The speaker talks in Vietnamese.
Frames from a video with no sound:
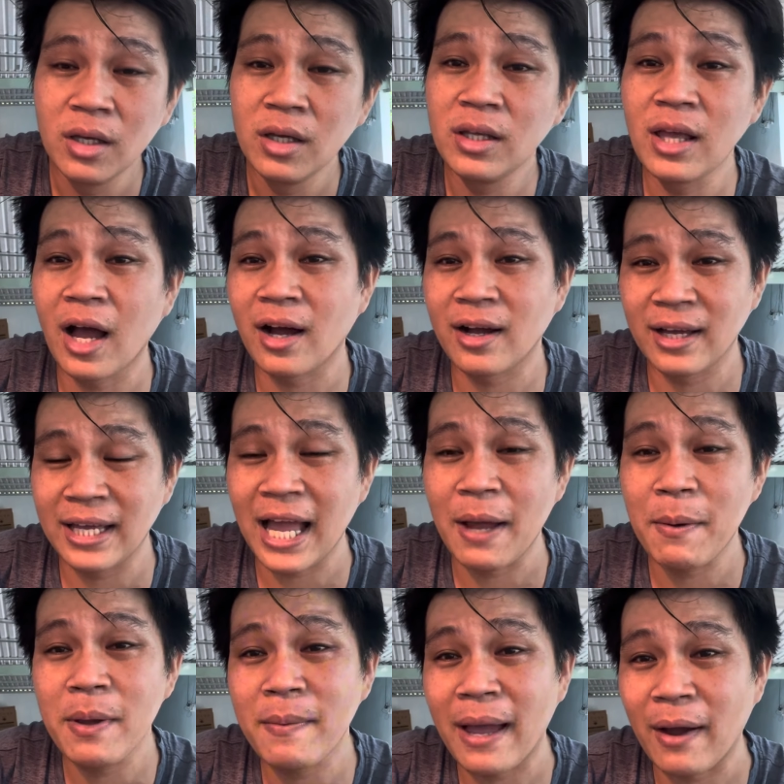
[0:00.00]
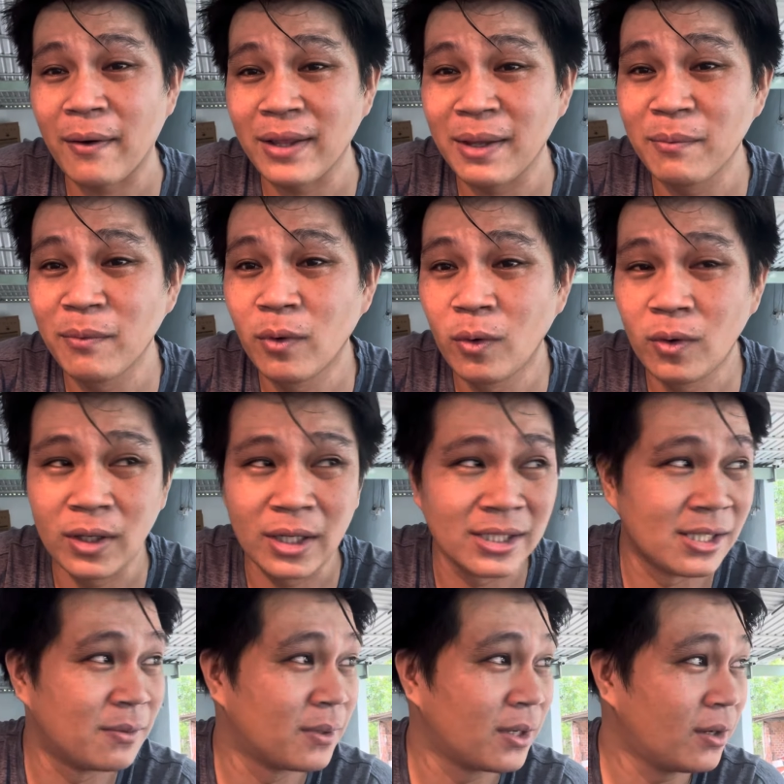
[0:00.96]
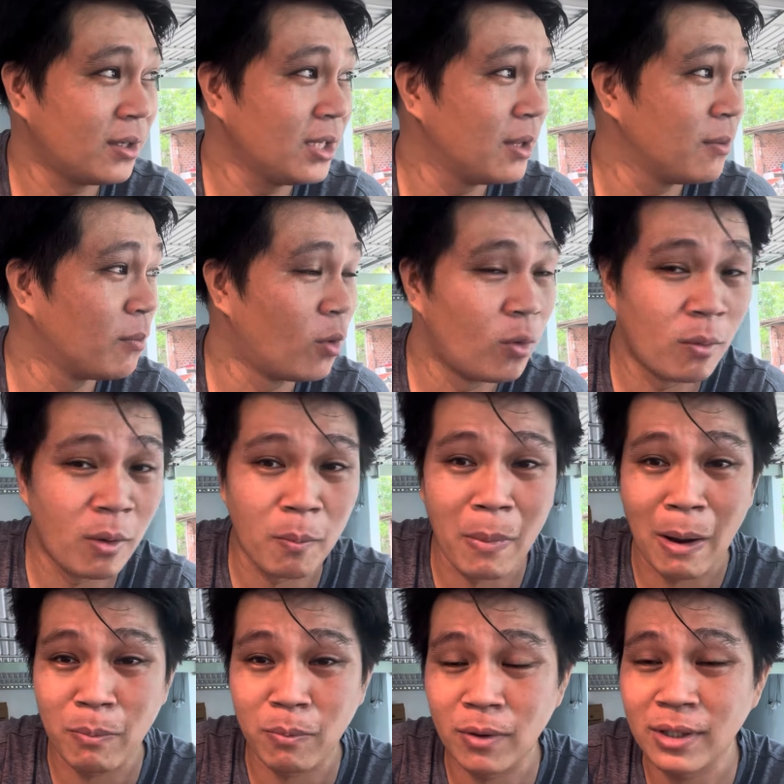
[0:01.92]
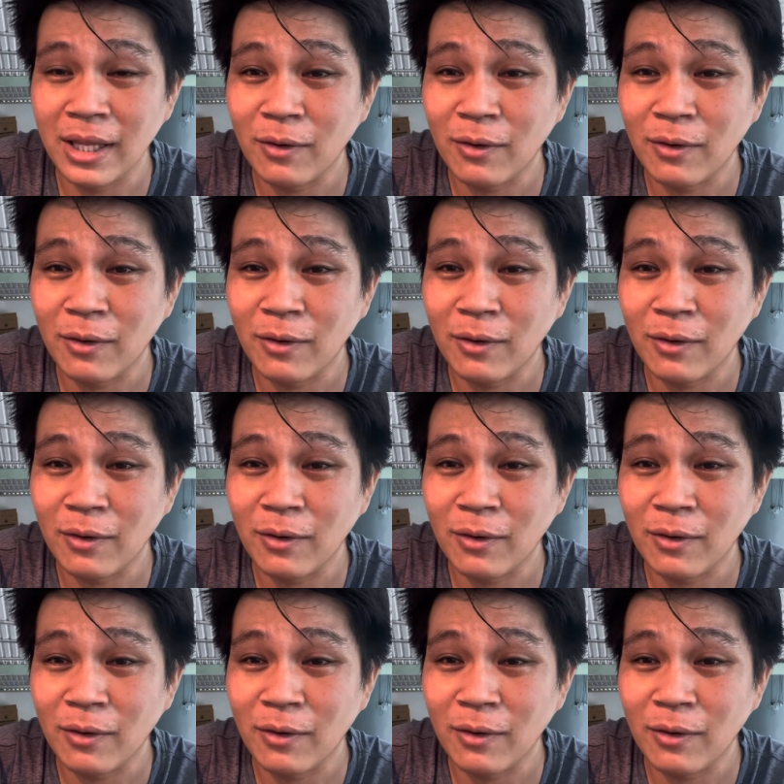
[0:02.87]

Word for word: giờ thì cá mấy màu anh em mua thật sự nói đi mua một bọc đó,